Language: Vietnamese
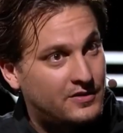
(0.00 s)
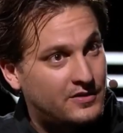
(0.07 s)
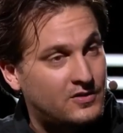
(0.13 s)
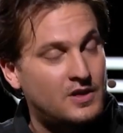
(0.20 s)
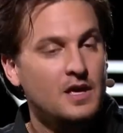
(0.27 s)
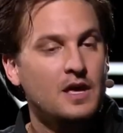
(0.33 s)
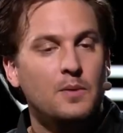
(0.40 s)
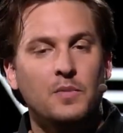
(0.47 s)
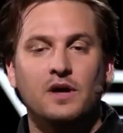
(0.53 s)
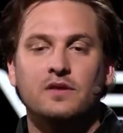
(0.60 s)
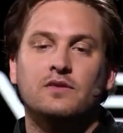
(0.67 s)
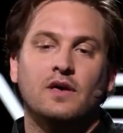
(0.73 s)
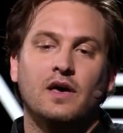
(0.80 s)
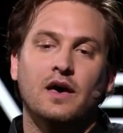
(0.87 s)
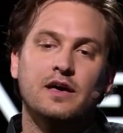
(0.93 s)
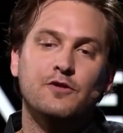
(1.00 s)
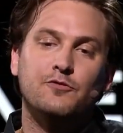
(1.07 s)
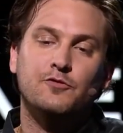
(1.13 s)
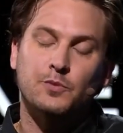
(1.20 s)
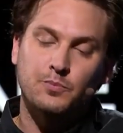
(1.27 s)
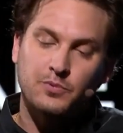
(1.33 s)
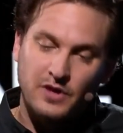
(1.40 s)
Nhưng nếu như anh chơi trò chơi
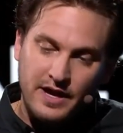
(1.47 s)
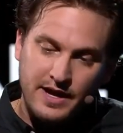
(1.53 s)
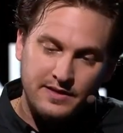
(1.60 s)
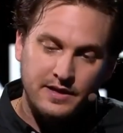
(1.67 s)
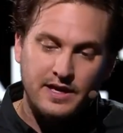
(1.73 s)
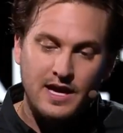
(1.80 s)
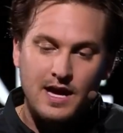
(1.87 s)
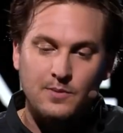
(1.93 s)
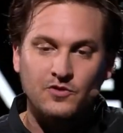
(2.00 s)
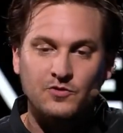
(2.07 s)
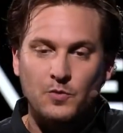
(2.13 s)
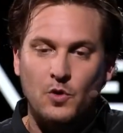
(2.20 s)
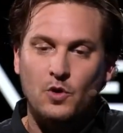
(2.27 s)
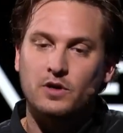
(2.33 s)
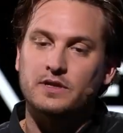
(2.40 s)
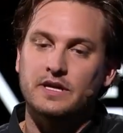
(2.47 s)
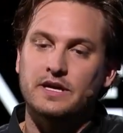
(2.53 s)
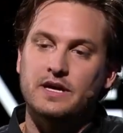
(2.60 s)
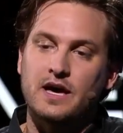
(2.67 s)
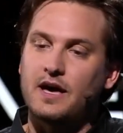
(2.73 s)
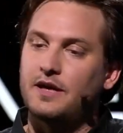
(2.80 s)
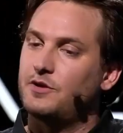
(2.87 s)
một cách thông minh và
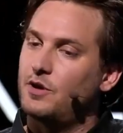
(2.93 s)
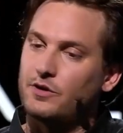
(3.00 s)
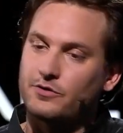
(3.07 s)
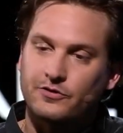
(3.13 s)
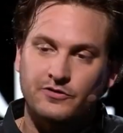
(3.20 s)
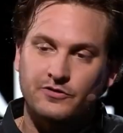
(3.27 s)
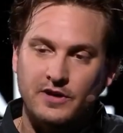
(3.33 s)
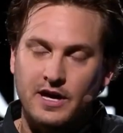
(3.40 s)
anh hiểu cơ chế